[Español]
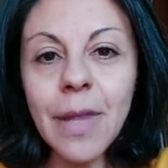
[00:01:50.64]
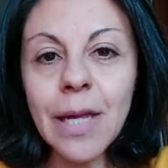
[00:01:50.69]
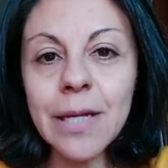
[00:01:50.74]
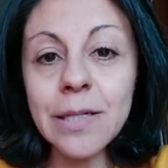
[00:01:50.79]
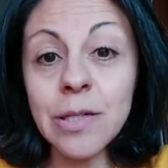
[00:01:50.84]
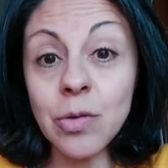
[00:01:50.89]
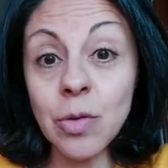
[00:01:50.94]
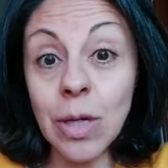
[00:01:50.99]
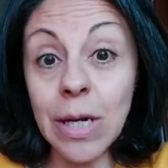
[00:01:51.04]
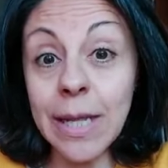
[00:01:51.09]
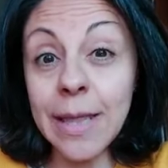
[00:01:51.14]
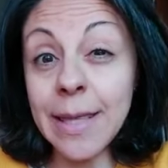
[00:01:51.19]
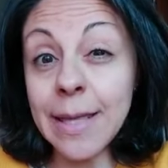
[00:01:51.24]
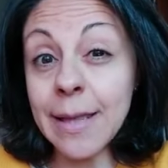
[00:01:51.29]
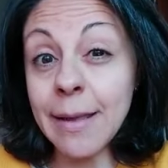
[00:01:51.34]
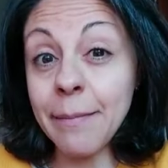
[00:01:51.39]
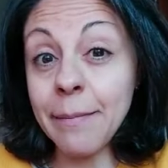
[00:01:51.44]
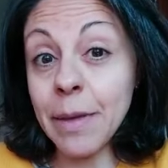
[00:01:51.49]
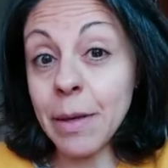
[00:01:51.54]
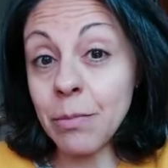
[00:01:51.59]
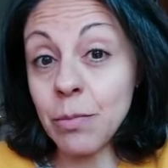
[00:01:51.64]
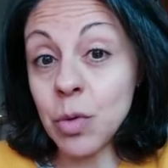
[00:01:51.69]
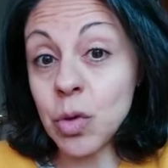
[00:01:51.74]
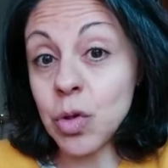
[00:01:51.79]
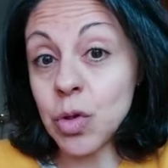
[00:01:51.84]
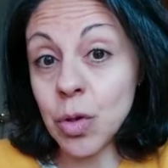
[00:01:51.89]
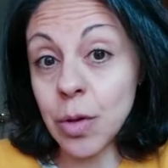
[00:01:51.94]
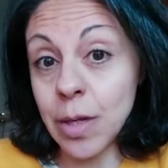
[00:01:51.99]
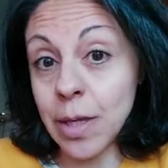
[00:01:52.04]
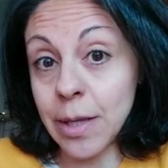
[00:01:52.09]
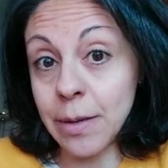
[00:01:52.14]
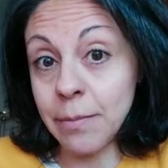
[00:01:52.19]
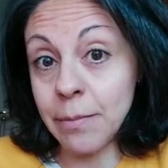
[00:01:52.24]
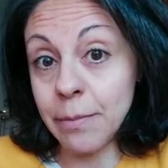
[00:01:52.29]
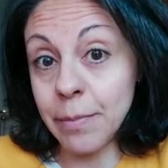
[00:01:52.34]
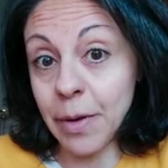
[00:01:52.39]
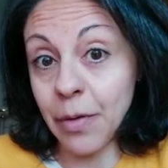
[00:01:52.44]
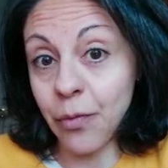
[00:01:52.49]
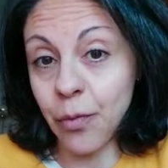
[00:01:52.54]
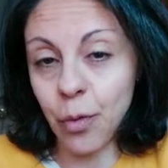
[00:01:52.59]
se utiliza también mucho
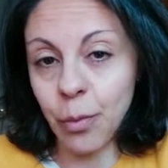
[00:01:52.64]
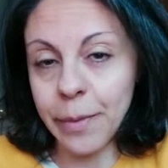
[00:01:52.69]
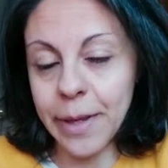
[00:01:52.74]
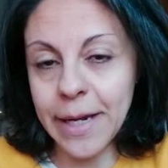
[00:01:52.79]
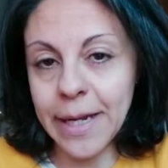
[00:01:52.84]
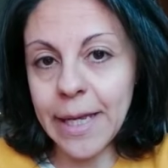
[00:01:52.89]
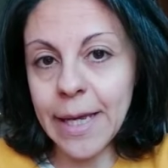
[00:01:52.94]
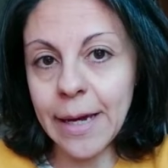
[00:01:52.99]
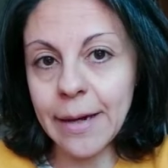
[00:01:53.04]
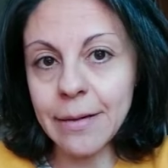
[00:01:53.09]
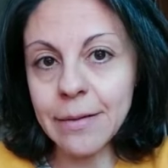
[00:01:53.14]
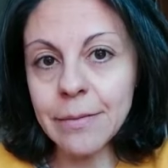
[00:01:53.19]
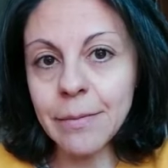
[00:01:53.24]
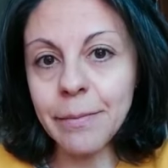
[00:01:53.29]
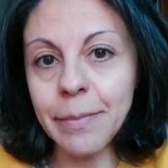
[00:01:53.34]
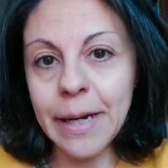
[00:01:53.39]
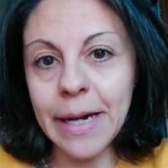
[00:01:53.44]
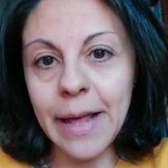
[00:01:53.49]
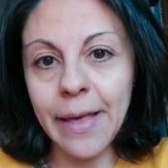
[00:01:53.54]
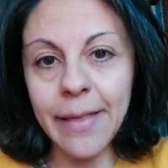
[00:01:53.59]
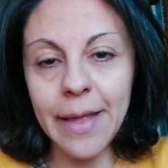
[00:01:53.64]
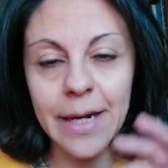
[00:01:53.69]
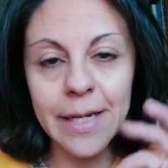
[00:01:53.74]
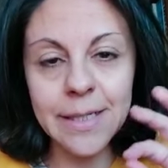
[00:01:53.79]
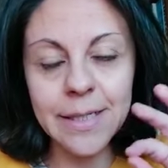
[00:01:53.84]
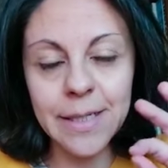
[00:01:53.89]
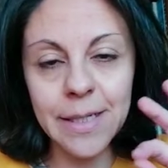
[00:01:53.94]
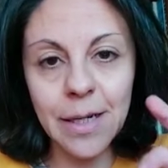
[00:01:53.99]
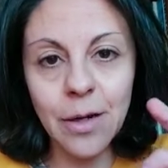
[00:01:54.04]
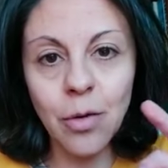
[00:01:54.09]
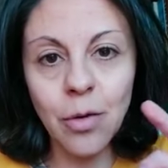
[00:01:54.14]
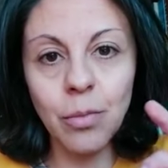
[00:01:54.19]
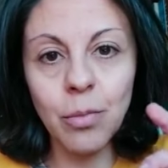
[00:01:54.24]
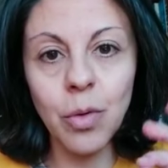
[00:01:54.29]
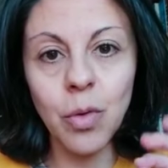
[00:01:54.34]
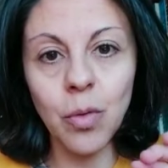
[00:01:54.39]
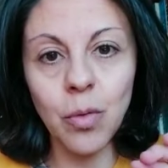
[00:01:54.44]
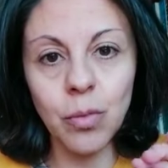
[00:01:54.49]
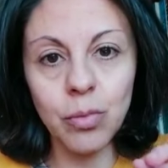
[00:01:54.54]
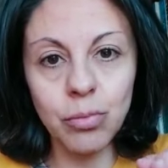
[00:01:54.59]
en perfumería para dar así
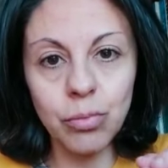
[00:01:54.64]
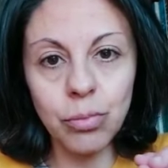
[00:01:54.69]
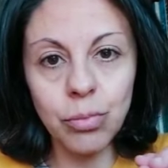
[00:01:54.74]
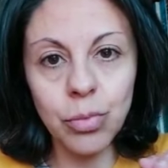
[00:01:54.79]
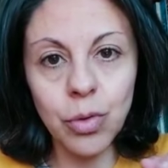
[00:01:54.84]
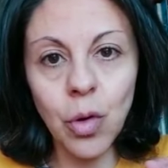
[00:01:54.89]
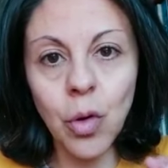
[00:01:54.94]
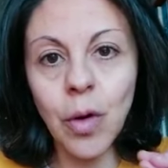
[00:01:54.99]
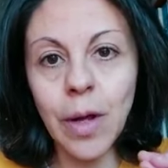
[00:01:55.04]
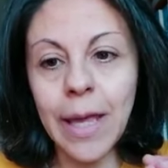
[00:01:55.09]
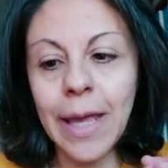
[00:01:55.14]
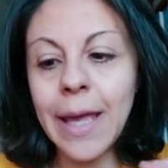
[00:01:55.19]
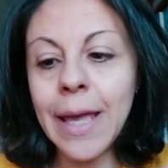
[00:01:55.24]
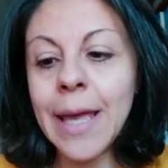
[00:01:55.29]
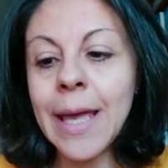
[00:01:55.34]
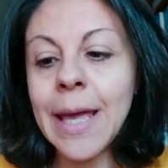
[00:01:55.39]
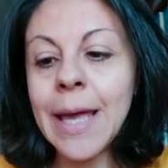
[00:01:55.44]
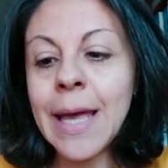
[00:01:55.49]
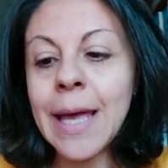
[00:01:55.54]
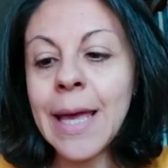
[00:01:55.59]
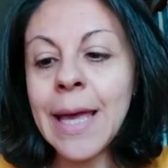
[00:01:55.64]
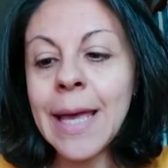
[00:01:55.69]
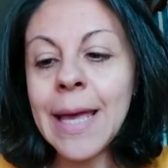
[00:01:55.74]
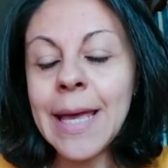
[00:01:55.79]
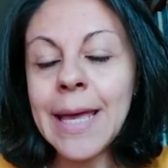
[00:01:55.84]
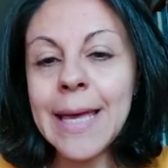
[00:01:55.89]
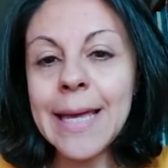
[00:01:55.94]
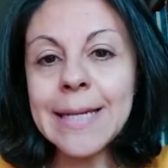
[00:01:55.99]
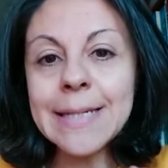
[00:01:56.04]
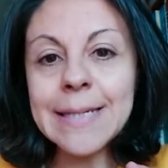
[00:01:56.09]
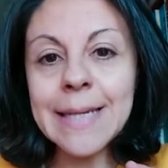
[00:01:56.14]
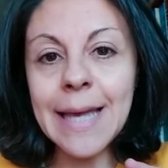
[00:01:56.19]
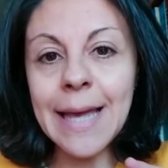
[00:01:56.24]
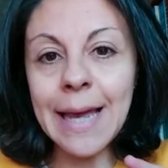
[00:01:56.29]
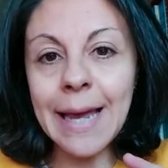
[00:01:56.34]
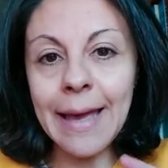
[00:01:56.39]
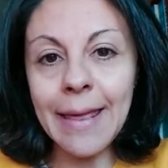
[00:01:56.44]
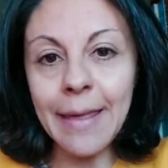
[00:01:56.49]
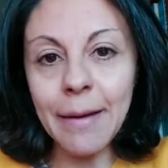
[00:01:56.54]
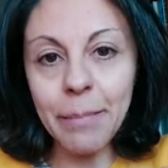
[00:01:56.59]
como un toque, es que
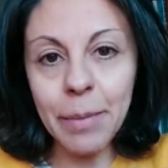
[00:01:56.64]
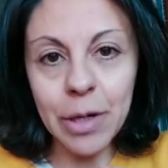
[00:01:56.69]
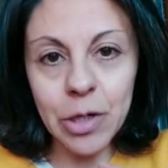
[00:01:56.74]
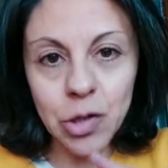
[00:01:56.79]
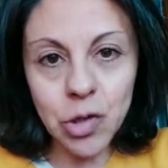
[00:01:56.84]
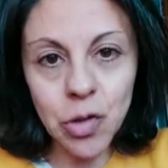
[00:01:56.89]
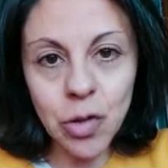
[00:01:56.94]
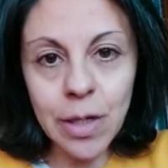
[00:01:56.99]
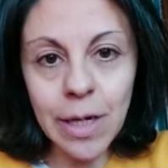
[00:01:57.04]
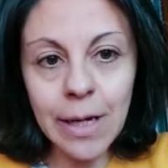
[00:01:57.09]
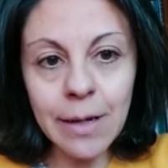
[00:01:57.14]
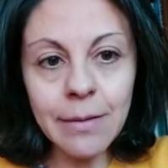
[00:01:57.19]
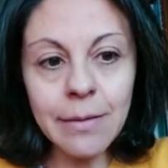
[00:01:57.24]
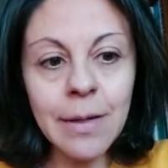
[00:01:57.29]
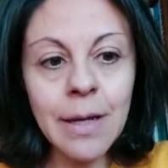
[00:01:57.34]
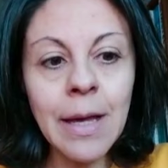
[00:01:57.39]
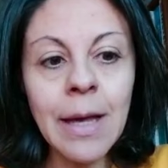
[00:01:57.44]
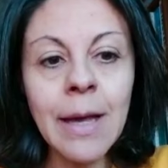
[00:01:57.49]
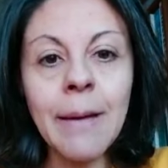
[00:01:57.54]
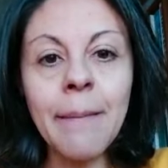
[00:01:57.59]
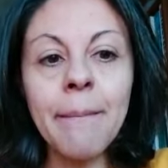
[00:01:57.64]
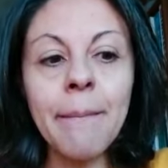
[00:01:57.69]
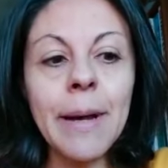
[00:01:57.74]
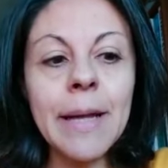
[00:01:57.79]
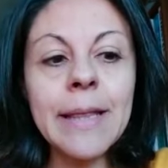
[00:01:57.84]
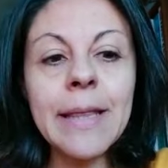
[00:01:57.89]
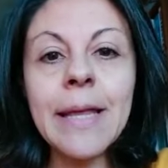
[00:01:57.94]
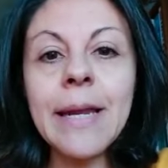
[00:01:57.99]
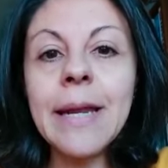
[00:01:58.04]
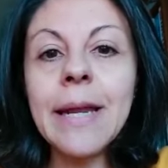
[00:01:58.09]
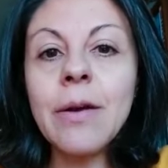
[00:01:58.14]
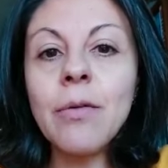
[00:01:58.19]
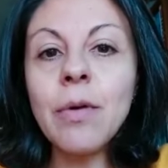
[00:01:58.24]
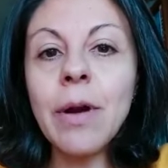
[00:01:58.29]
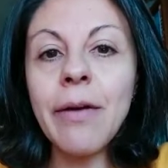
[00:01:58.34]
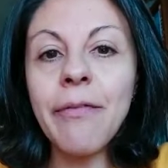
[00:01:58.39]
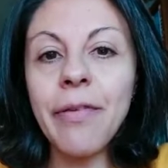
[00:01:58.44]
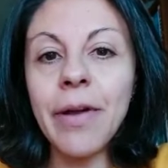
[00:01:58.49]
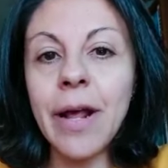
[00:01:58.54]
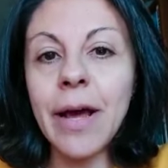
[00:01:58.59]
en cada persona va a tener
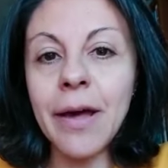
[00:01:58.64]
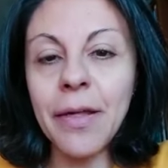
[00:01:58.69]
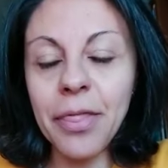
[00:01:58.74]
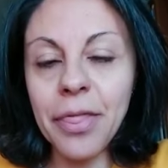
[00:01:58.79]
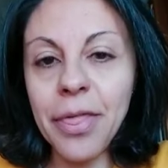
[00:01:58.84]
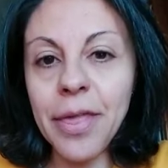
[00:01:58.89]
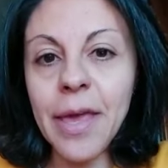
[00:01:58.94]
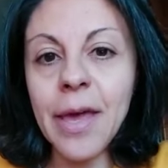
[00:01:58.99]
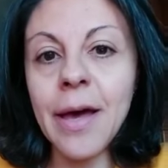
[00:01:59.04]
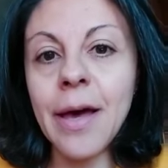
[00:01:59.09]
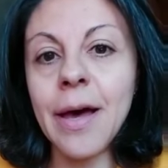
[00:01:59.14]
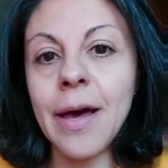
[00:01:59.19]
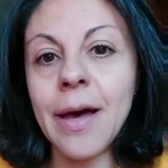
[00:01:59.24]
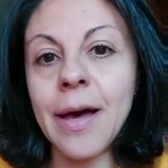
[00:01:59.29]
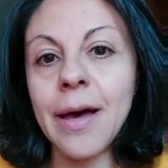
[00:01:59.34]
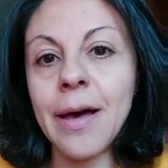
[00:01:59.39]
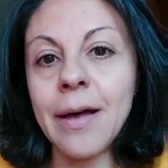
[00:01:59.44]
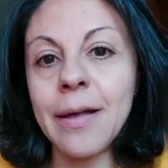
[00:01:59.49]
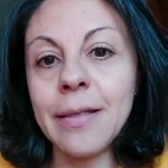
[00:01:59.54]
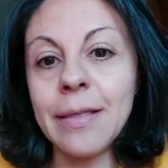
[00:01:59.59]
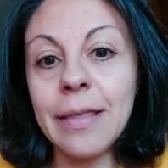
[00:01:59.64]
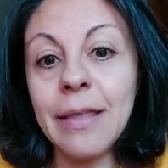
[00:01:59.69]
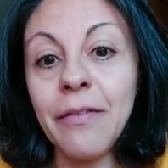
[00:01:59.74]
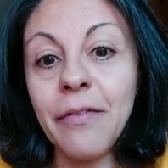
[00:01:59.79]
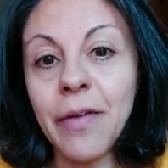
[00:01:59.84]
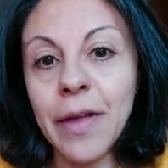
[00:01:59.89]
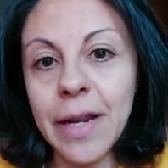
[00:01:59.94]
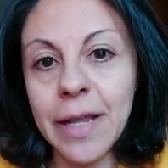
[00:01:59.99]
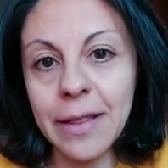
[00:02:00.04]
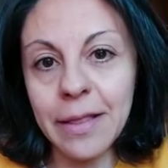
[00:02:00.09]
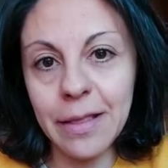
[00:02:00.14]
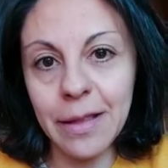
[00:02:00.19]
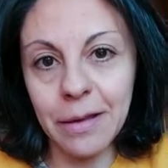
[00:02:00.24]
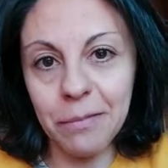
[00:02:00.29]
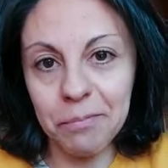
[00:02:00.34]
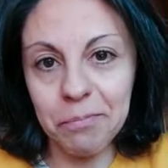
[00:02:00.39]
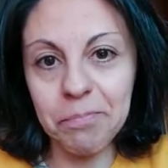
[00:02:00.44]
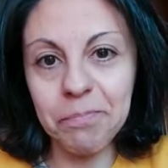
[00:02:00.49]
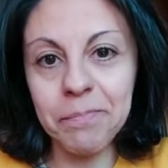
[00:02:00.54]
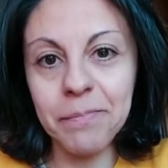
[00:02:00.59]
una fragancia
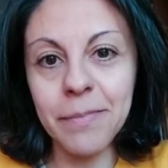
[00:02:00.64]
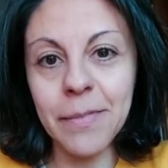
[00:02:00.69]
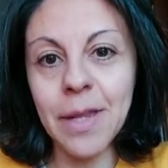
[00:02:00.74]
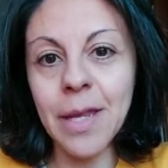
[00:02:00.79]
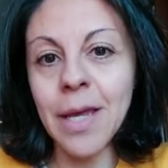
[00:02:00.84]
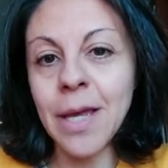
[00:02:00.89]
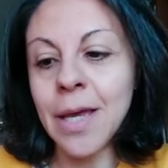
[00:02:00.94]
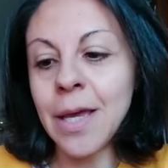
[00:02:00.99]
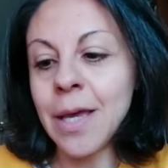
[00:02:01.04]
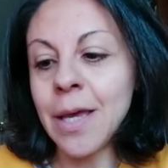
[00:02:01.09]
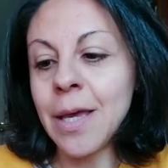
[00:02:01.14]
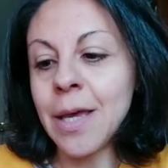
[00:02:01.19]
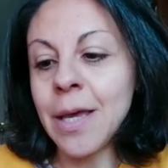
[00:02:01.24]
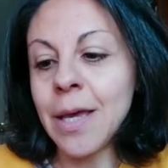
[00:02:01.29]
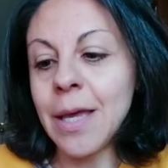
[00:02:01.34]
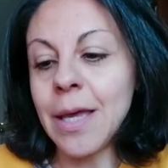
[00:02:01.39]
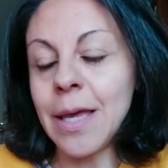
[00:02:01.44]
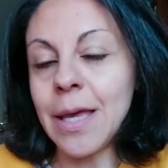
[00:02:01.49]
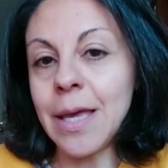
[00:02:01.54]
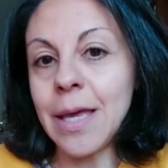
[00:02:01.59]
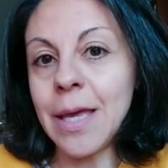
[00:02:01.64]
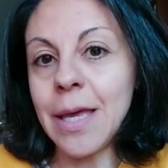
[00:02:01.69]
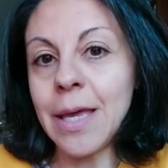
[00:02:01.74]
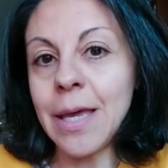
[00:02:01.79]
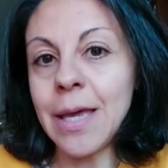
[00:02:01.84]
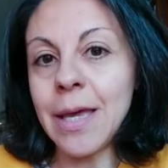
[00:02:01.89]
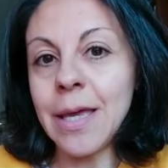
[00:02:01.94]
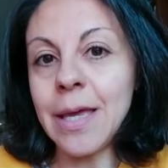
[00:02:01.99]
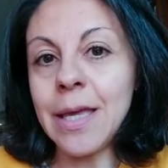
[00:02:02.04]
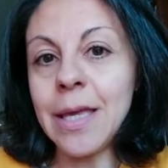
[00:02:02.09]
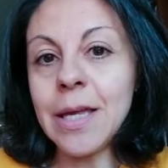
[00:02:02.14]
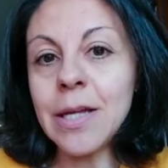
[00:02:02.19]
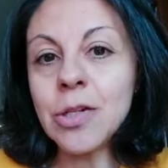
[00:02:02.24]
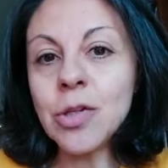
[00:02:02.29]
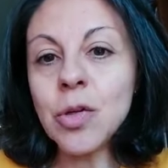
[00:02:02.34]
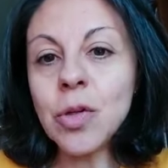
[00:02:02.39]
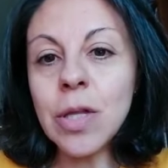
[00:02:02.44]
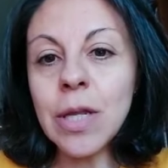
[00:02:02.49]
diferente. Eh, y eso